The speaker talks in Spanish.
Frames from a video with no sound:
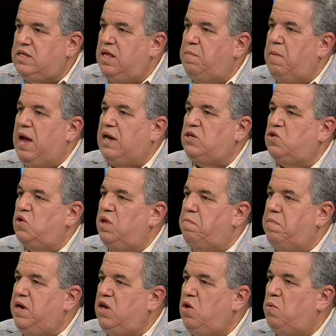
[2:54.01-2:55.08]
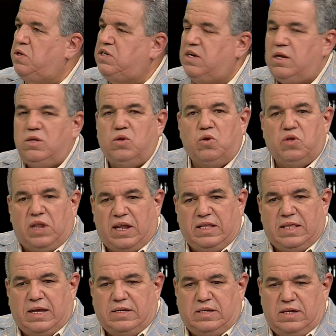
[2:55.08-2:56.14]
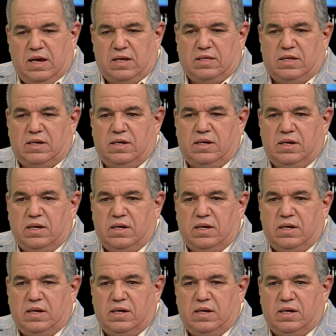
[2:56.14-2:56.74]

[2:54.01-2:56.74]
de marzo de 1937